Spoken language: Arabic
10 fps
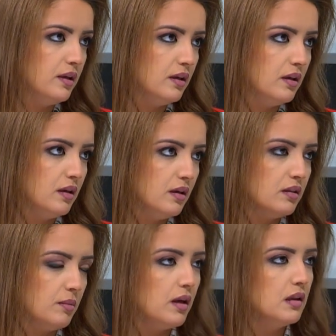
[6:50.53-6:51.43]
ممكن
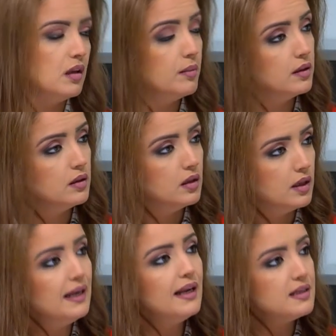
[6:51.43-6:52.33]
يا اكيد بس
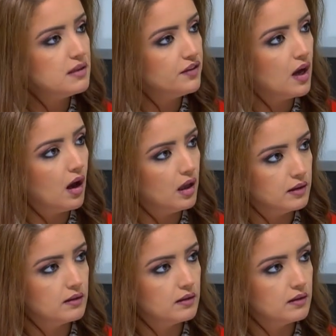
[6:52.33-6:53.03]
الا اذا فيها ممكن